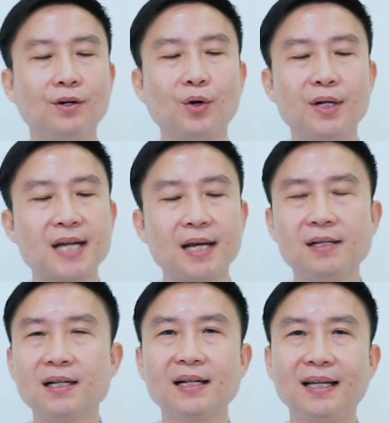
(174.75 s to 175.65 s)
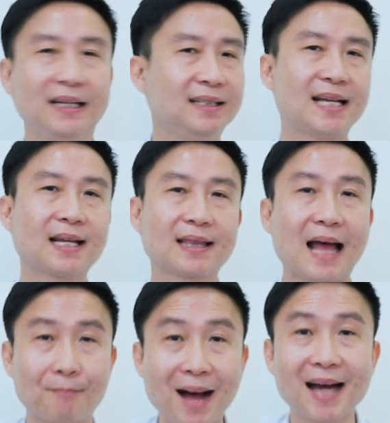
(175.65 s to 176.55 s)
โดยใช้เครื่องอิงเจ็ต
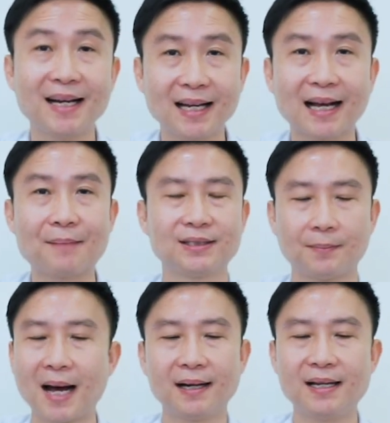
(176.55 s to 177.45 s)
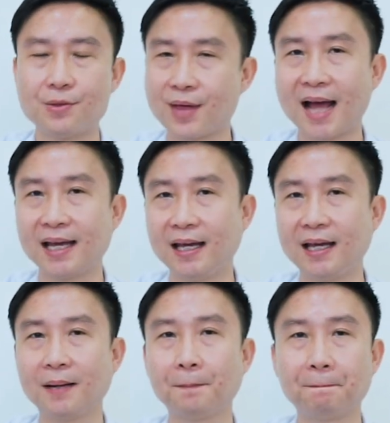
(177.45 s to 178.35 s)
ตามบ้านเนี่ยแหละครับ สามารถดีไซน์เอ
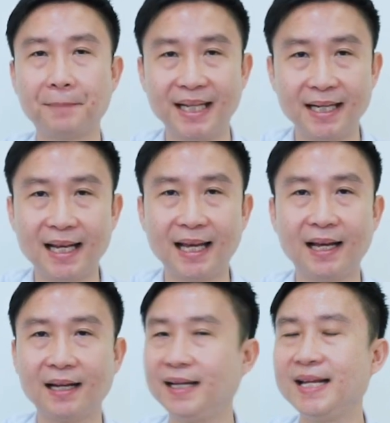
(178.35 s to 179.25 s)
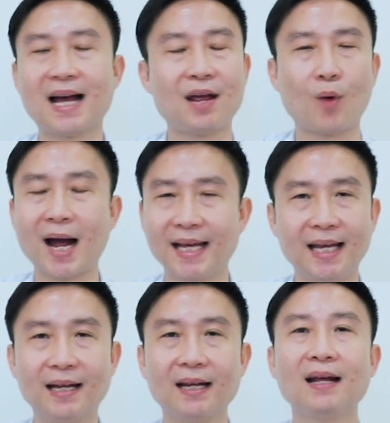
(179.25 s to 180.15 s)
งปริ้นเอง DIY เอ
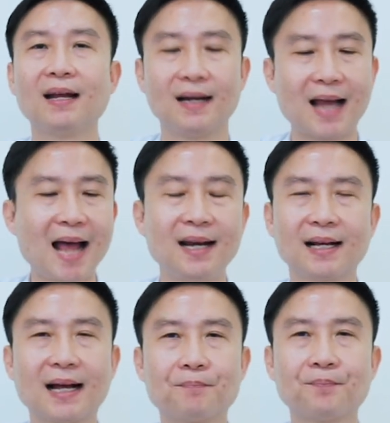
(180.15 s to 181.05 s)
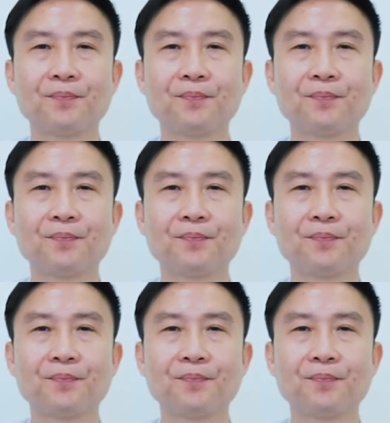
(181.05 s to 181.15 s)
ง ได้เลยครับ